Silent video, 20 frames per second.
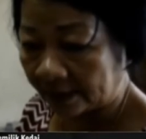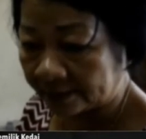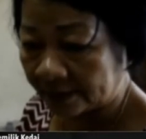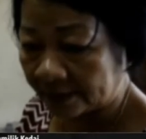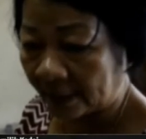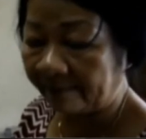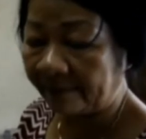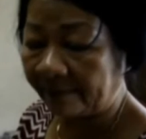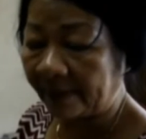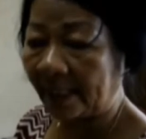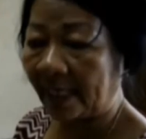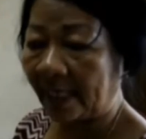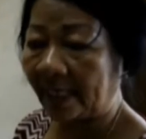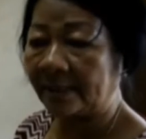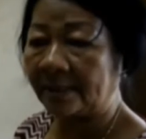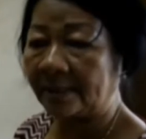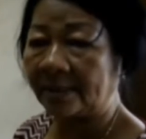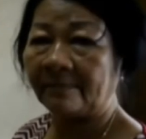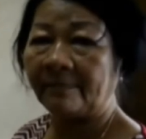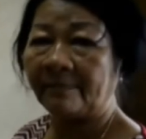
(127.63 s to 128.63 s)
cabai
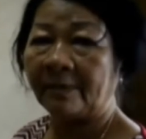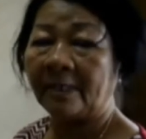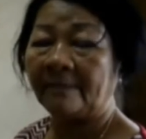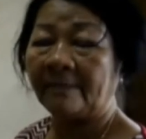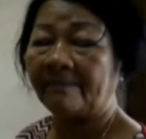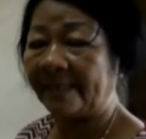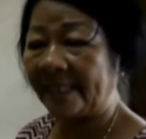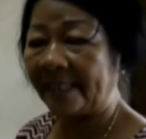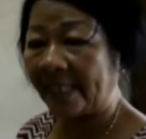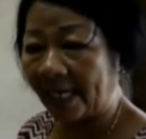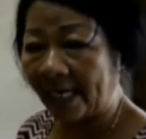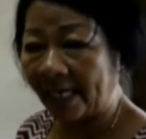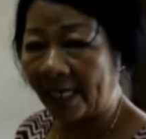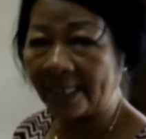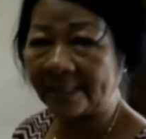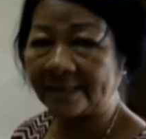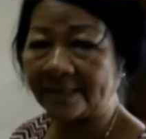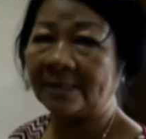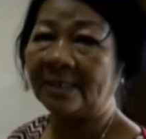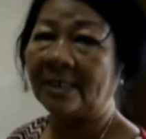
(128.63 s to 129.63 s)
ada
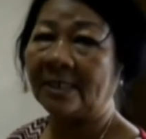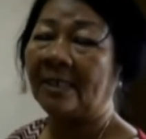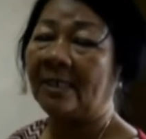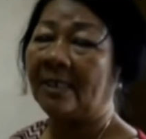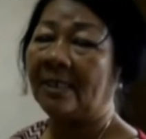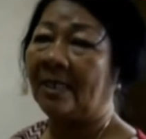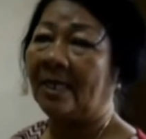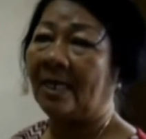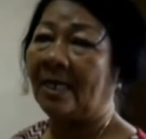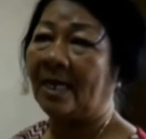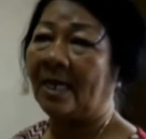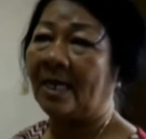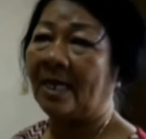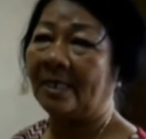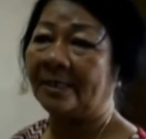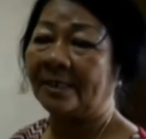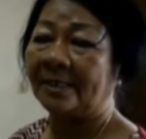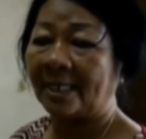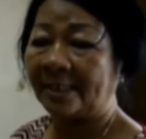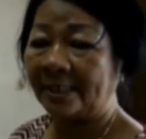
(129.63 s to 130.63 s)
pedas nah
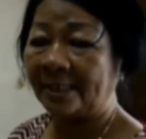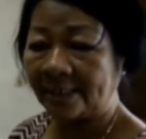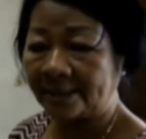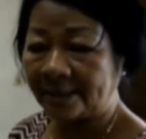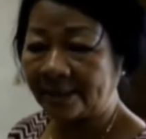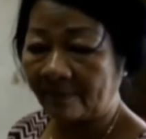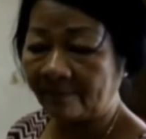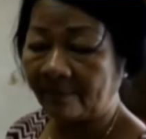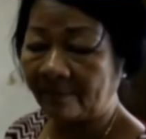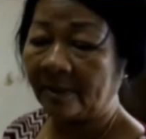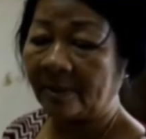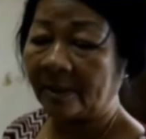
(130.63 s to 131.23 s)
nggak ada asam